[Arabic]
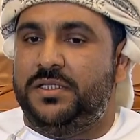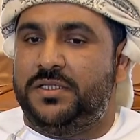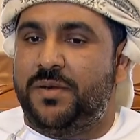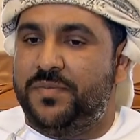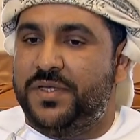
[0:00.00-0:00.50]

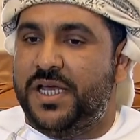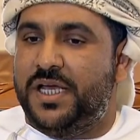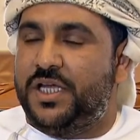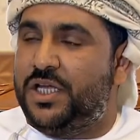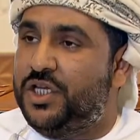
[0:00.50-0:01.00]

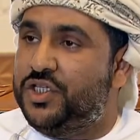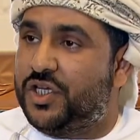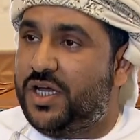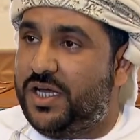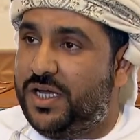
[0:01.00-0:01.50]
تبدأ
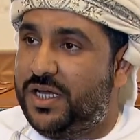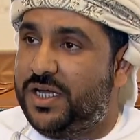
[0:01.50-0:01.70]
إجراءات